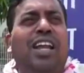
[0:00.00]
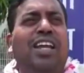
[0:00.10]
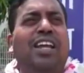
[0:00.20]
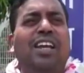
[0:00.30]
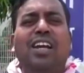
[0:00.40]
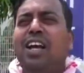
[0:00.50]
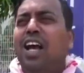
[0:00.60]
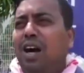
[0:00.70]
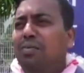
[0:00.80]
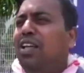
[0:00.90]
তারিখ
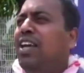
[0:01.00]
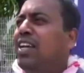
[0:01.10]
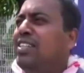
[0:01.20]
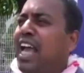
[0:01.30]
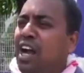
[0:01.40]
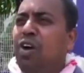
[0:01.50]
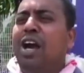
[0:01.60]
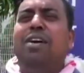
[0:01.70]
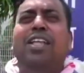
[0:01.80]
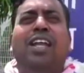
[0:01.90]
আমরা দেখেছি একই
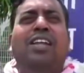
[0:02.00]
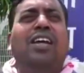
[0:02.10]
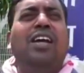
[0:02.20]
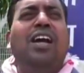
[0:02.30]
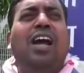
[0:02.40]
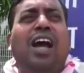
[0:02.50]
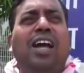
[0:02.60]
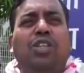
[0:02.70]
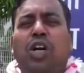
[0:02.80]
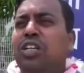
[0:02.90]
আমাদের
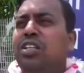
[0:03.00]
এই দশ